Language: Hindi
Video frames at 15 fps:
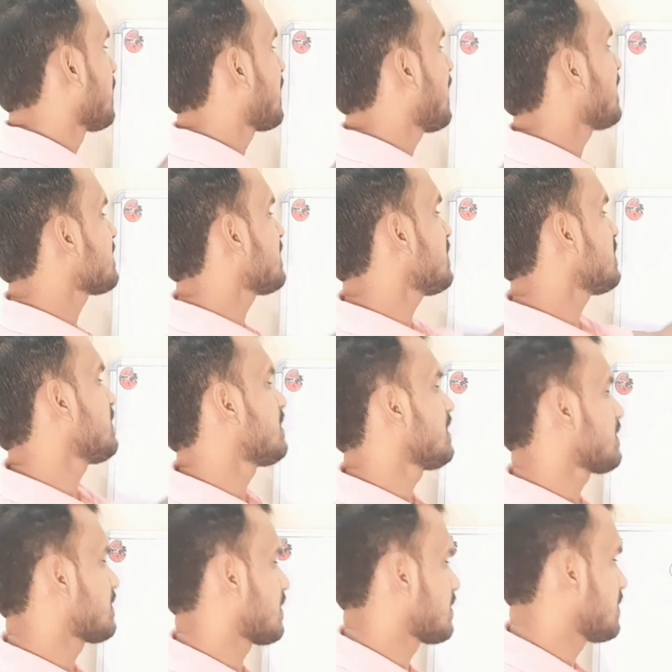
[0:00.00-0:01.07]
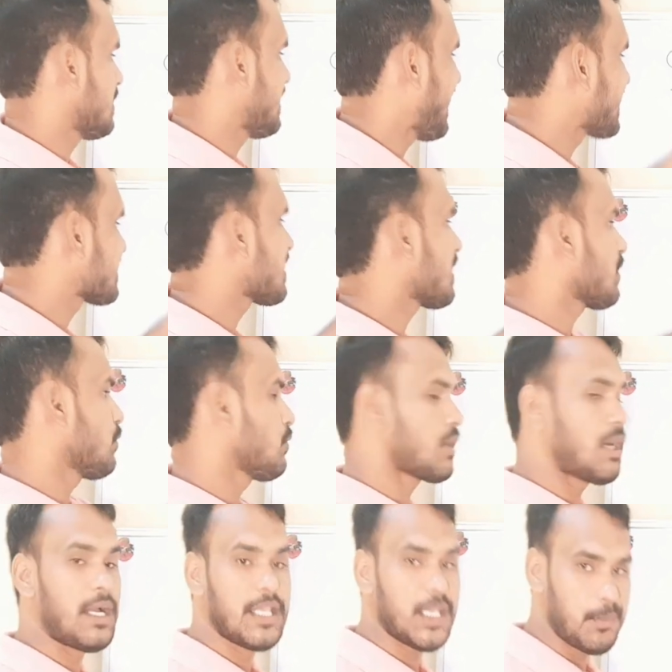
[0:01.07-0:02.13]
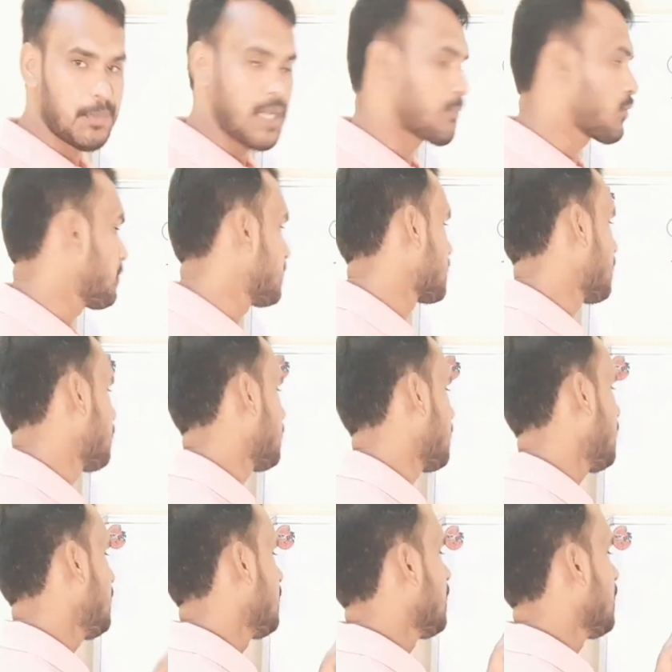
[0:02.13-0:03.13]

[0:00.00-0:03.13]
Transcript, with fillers: कैसे जीते सर जी ऐसा क्यों कहा ये मैं आपको बताऊंगा